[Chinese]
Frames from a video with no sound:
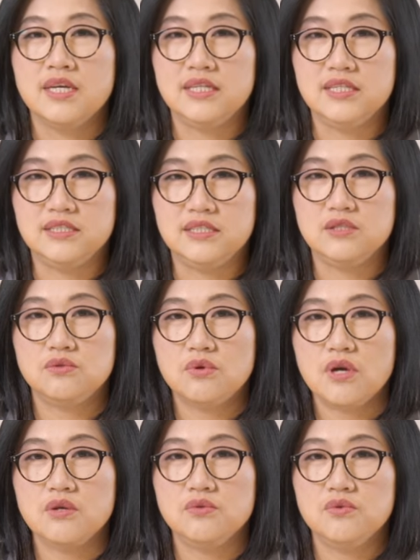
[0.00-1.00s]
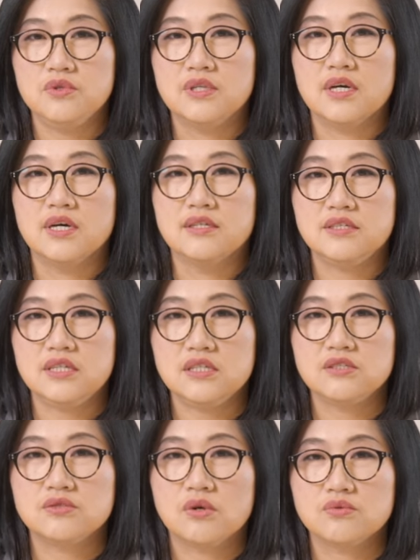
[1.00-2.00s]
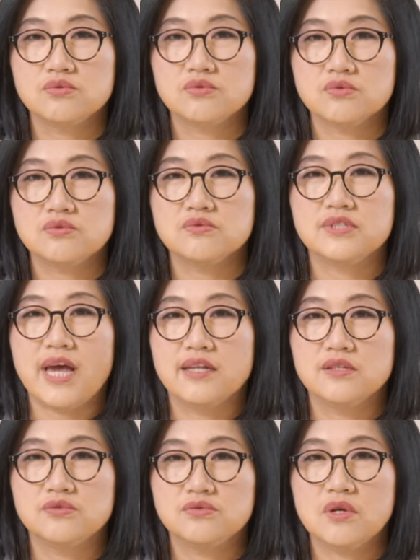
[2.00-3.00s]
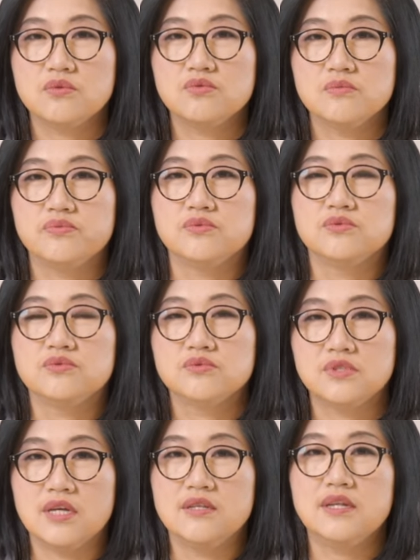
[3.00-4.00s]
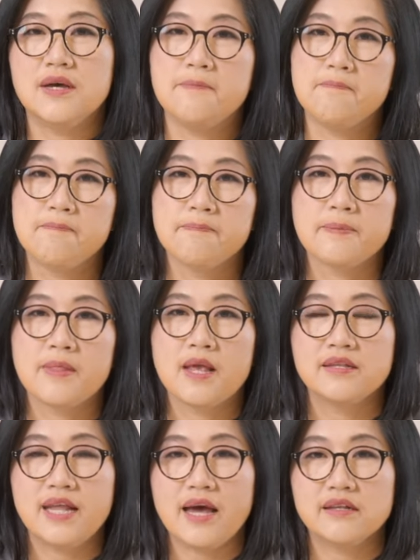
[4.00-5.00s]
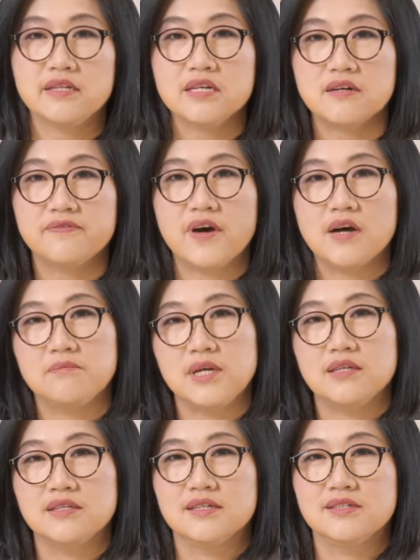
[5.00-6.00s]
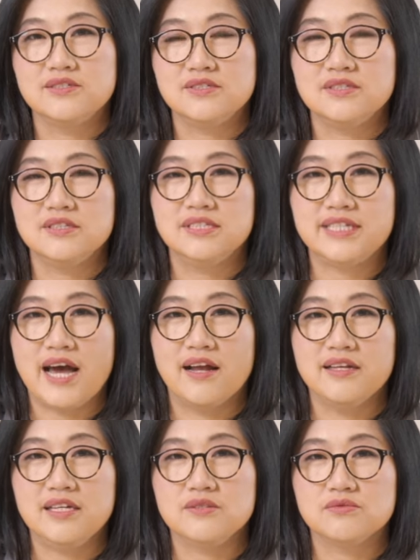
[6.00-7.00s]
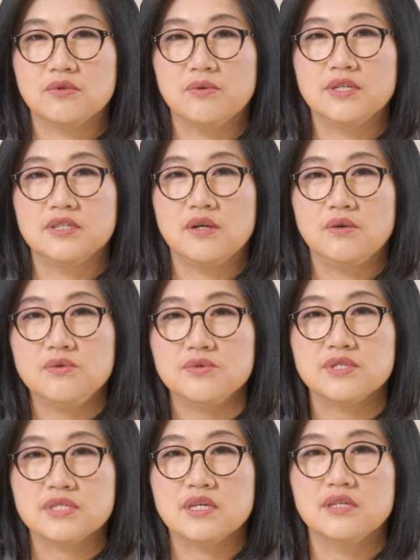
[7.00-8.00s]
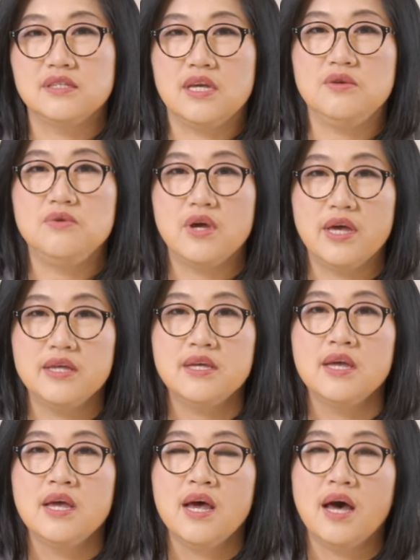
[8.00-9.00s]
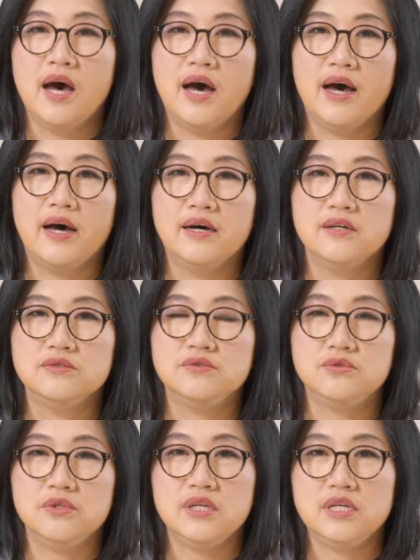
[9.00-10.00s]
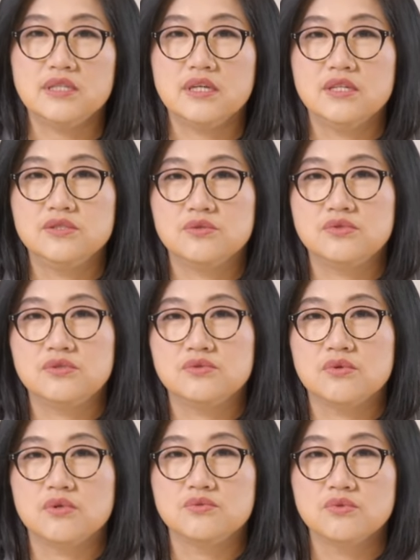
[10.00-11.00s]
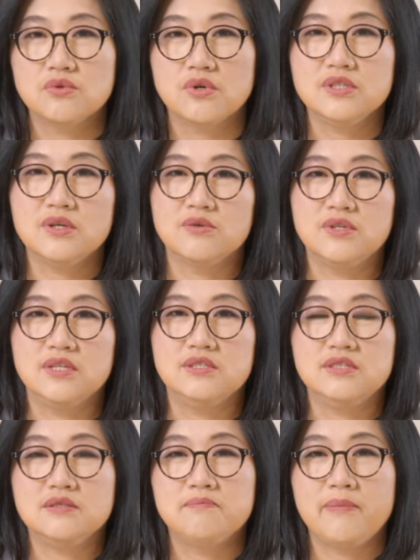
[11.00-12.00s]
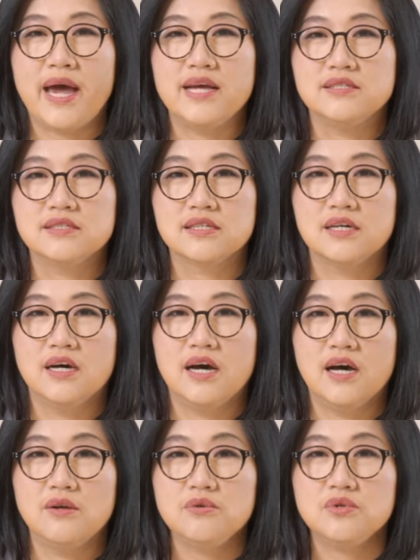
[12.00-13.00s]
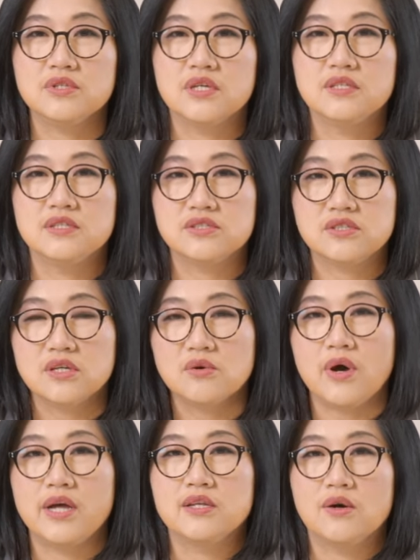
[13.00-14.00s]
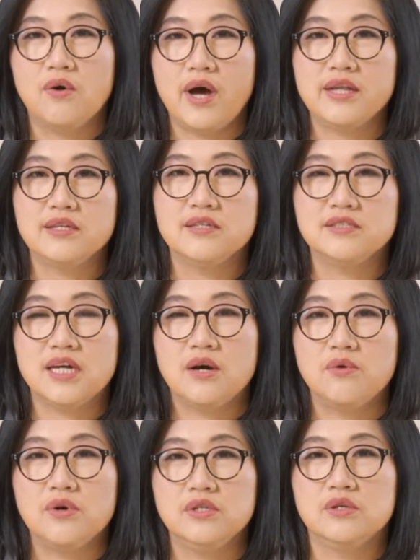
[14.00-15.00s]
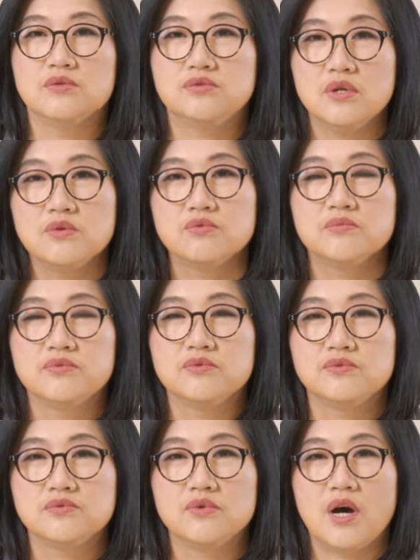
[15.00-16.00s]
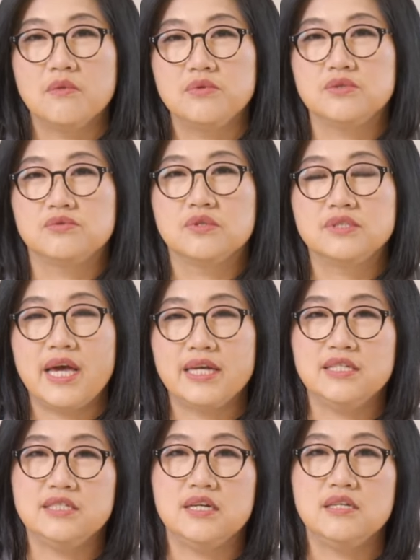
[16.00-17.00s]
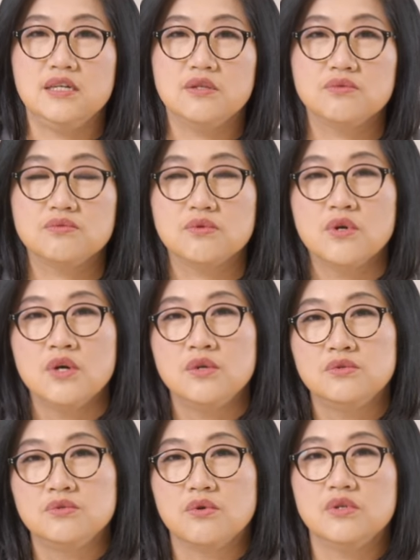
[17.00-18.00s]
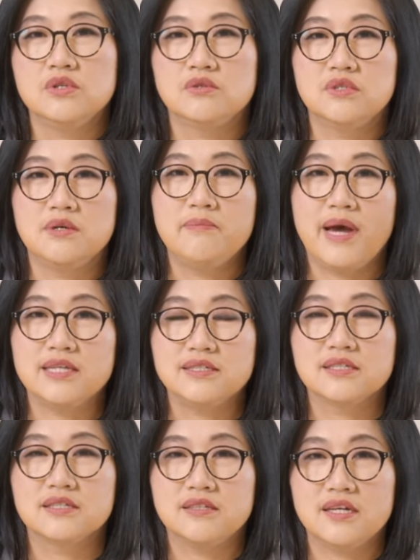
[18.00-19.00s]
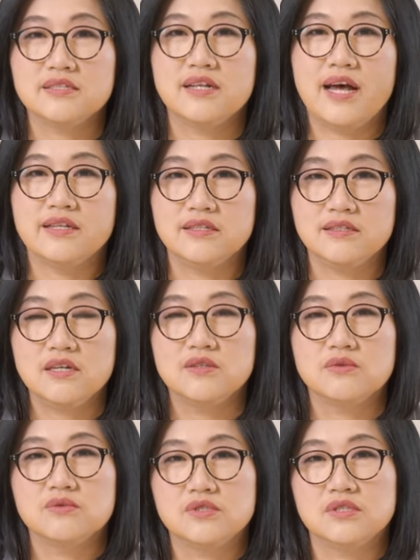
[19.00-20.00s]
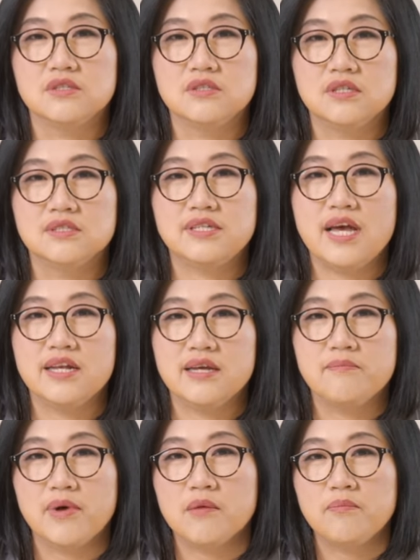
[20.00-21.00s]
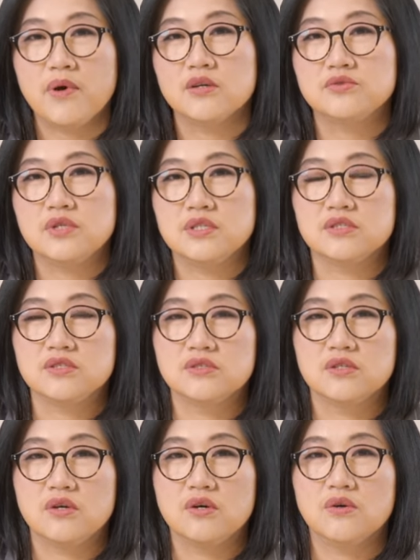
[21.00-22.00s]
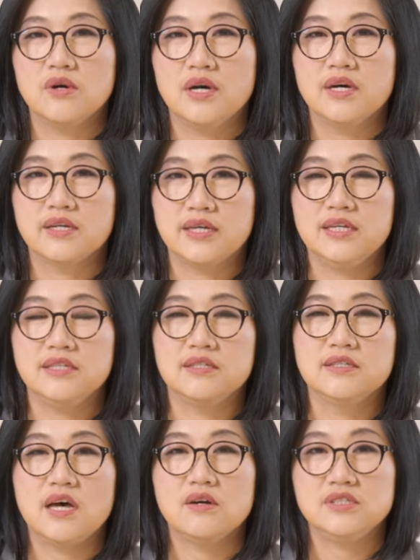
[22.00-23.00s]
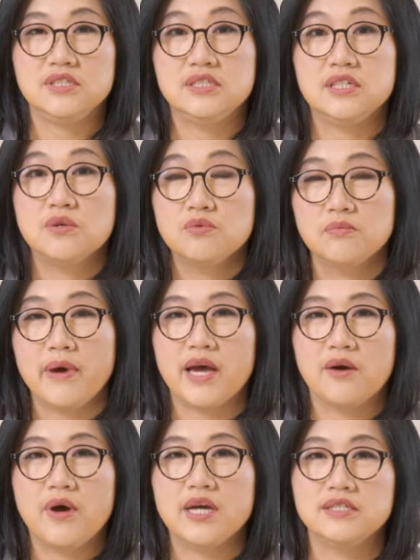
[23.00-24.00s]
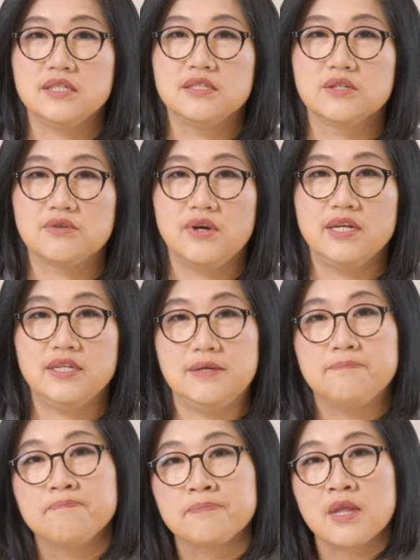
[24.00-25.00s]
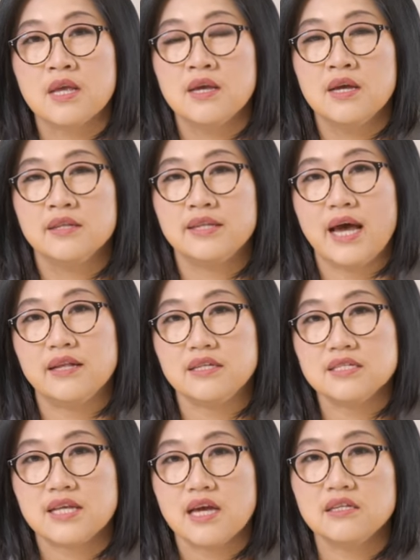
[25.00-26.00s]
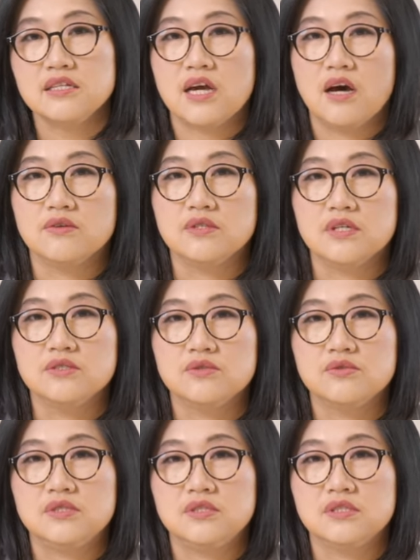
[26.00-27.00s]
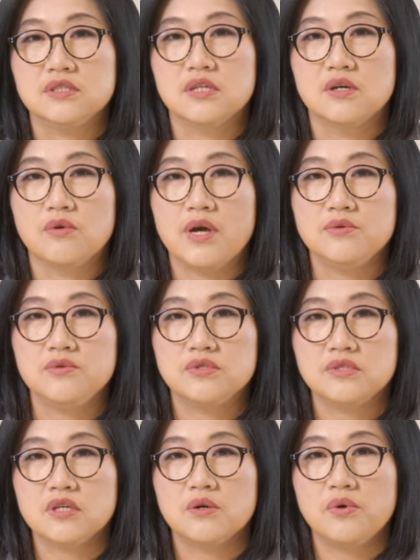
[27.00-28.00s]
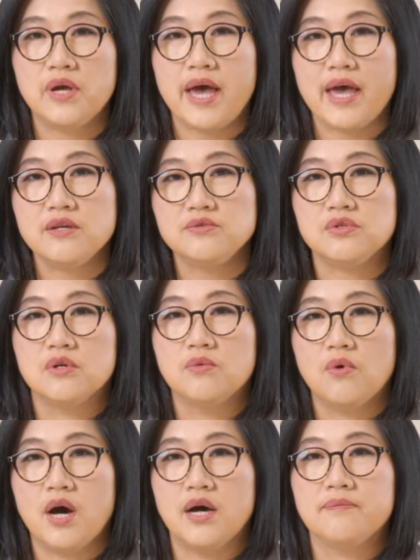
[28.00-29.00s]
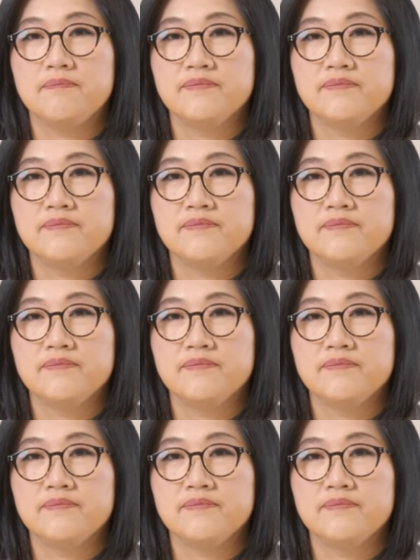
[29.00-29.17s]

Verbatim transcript: 以及对于呢低收入住宅的税务补助等等。那第二方面呢是奖励所谓的绿色能源，啊，举例呢就是说，如果有人是买这个呃绿能的车款的话呢，将会有税务补助。好比说，在以前年度，如果有人买这个 Tesla 的电动车呢，在联邦报税的时候啊，可以得到七千五百块钱的 credit。那第三条呢，就是这个关于社会安全网。